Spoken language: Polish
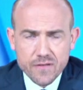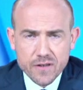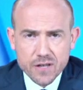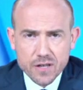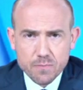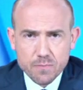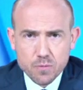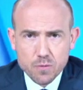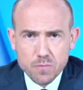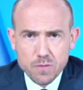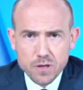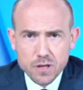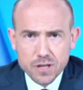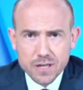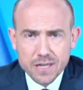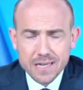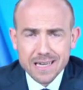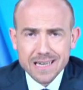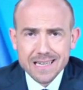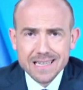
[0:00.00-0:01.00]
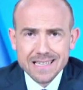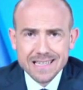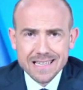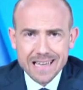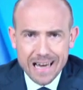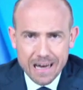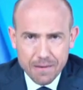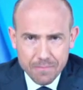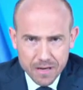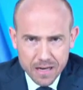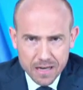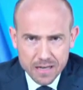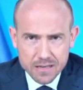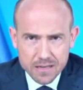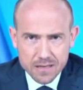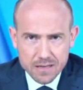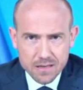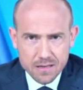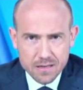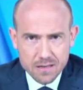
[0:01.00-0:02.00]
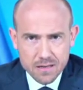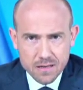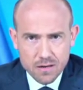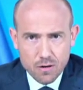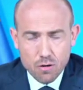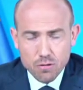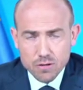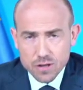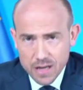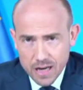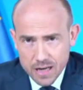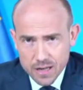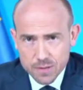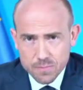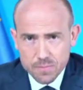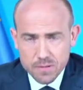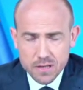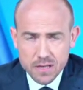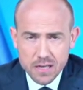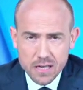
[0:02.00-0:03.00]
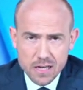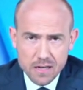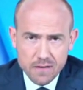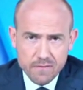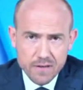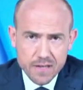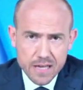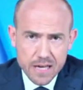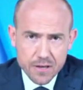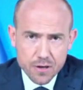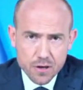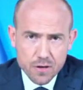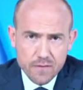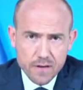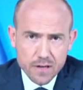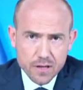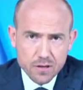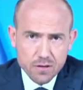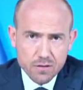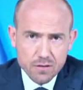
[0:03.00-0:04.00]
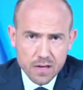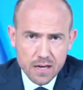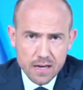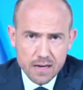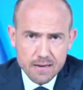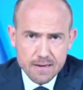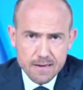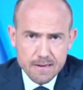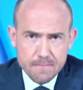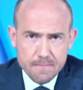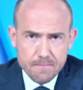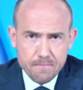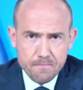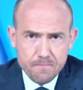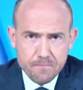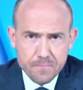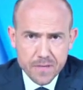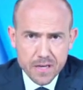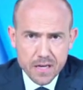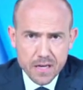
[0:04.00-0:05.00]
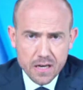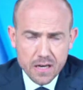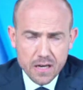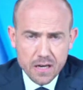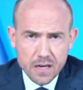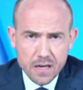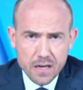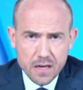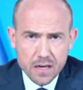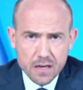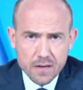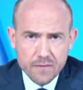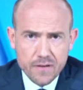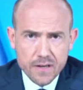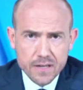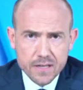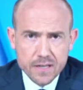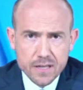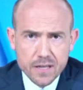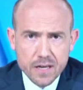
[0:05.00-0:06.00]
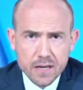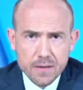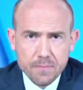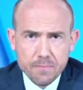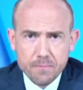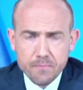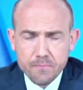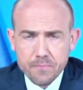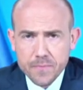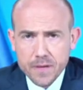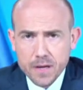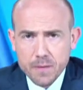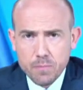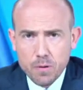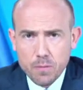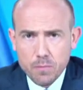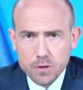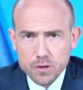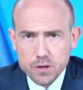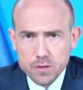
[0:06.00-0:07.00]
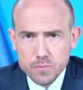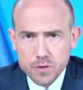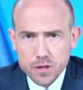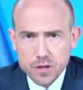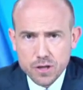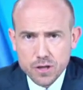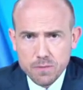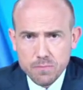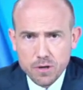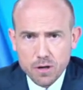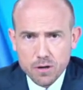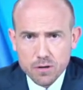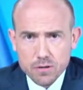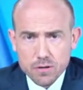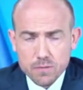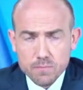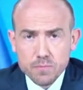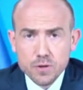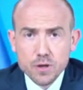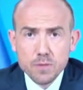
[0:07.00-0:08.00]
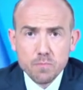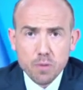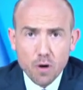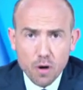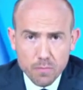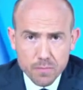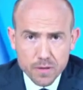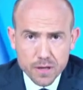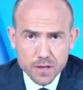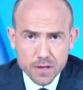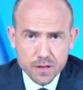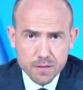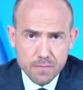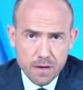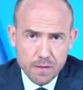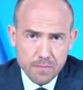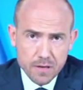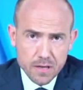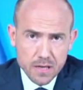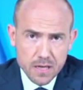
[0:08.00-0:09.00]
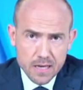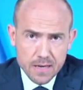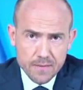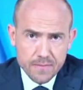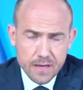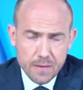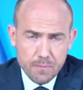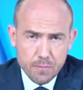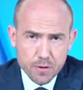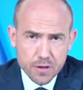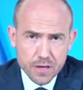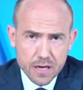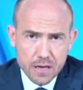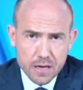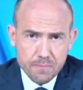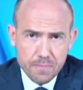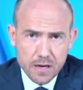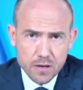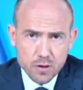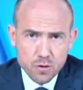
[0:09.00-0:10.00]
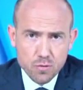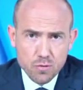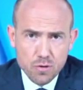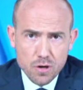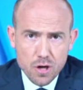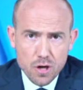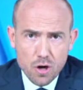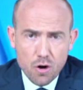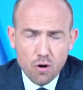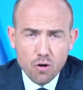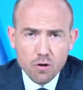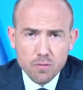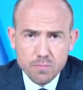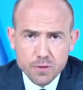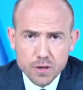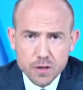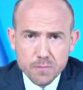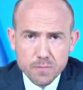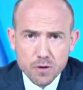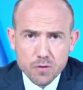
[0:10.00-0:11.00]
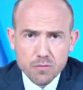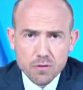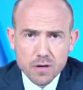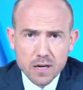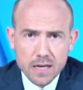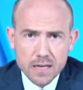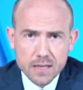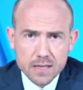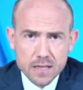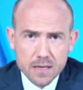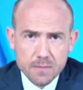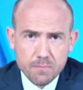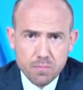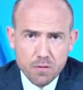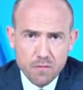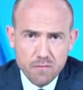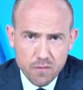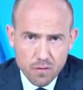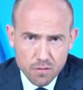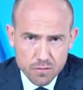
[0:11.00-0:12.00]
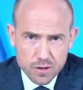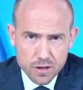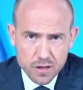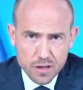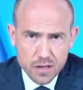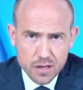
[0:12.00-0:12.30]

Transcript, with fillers: publicznej, zamiast e, chociażby wydatkować to na e, kwestie pomocy przedsiębiorcom. Przypomnę, że mamy na Podkarpaciu olbrzymią klęskę powodzi,